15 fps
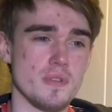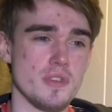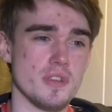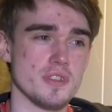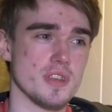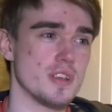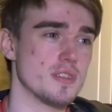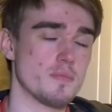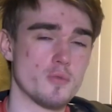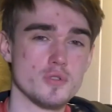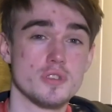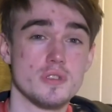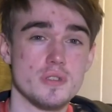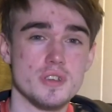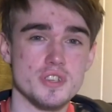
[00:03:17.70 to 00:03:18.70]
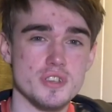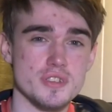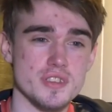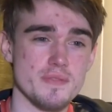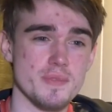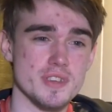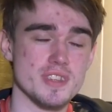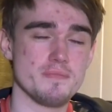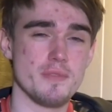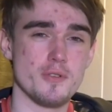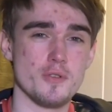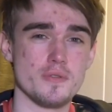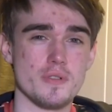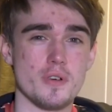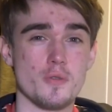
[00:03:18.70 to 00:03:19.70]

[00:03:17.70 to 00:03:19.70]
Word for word: Иногда это просто даже совместный поход в